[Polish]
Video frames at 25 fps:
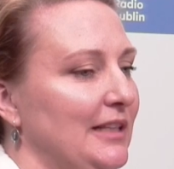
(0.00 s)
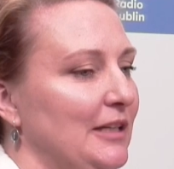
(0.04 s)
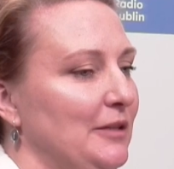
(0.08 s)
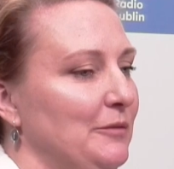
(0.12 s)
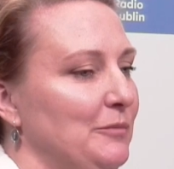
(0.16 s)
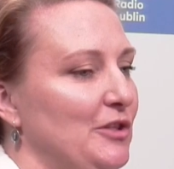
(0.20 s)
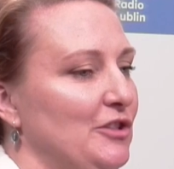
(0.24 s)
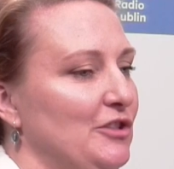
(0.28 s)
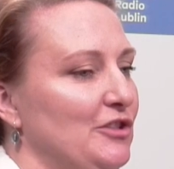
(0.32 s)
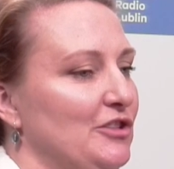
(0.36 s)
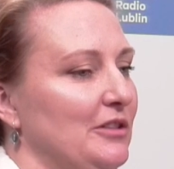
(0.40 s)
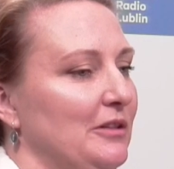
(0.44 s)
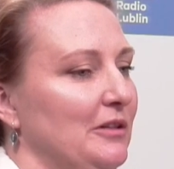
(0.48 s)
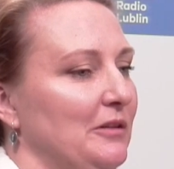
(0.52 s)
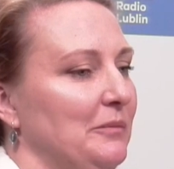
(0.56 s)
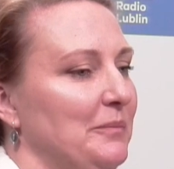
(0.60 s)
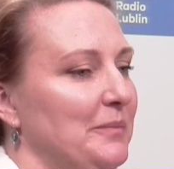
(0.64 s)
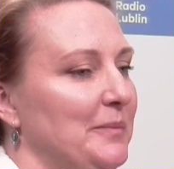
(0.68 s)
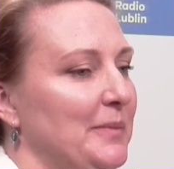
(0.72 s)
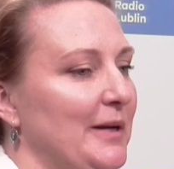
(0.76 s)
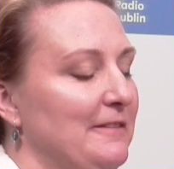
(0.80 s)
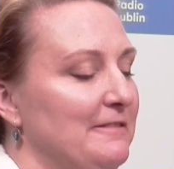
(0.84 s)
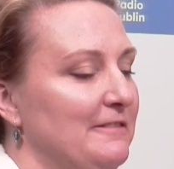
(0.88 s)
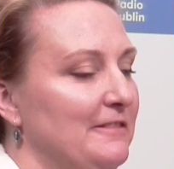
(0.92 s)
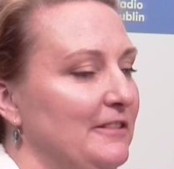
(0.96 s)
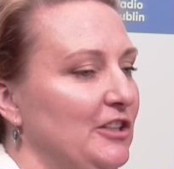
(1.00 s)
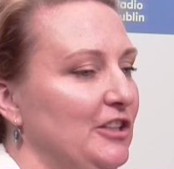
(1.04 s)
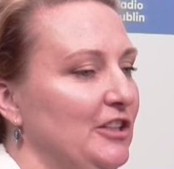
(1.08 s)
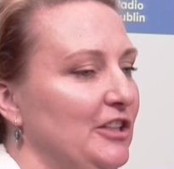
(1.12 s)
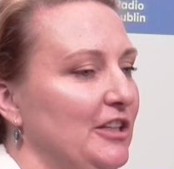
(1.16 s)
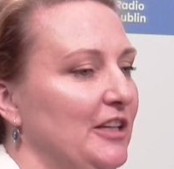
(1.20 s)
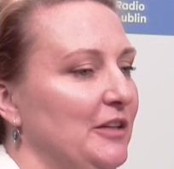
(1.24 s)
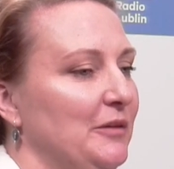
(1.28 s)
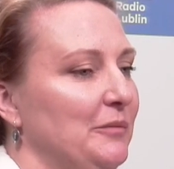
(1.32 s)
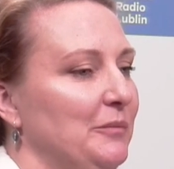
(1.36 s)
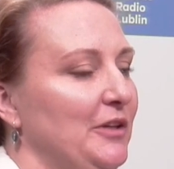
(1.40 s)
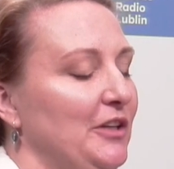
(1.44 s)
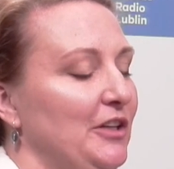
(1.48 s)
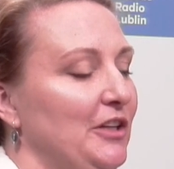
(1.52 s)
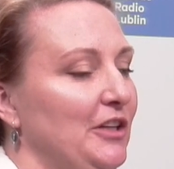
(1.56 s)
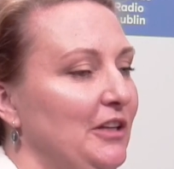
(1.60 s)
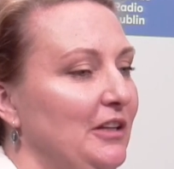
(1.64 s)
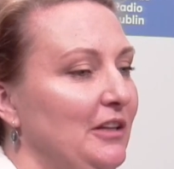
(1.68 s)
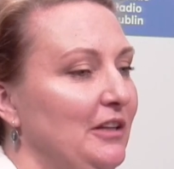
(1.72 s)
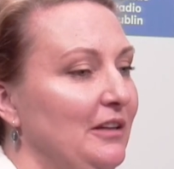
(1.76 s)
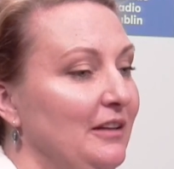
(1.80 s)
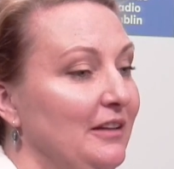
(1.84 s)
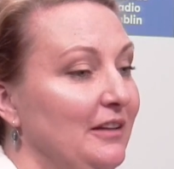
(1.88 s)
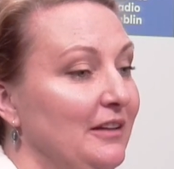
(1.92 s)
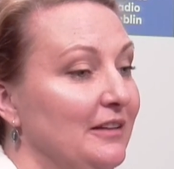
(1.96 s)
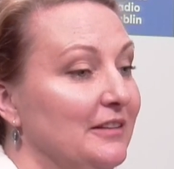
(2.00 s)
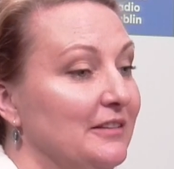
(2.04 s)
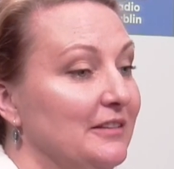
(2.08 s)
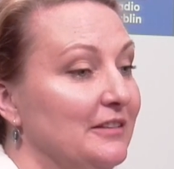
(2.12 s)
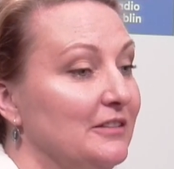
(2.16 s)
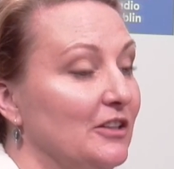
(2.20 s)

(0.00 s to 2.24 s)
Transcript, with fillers: dynamiczną, prawnikiem i